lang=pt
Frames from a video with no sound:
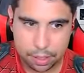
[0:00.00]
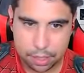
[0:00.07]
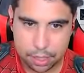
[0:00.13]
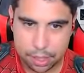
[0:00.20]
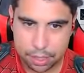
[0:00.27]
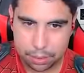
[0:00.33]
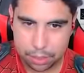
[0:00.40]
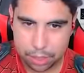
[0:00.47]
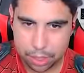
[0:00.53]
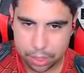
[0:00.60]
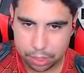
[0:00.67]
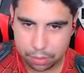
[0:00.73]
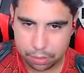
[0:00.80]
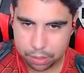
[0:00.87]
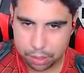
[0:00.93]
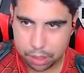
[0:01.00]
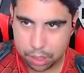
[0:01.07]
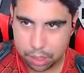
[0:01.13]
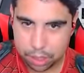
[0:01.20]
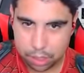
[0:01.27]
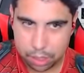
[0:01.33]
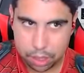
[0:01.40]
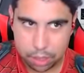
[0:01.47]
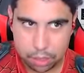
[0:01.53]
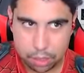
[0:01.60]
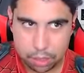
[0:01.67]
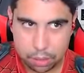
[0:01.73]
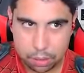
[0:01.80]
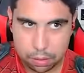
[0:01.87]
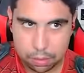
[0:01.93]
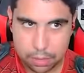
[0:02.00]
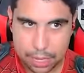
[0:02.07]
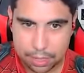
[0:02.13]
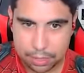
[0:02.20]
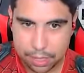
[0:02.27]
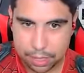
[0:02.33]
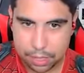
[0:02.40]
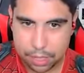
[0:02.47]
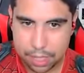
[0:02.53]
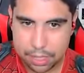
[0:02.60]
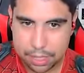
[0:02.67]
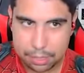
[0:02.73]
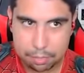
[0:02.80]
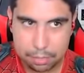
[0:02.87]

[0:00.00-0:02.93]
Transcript: Tá aí no chão. Vai que eu quero te dar essa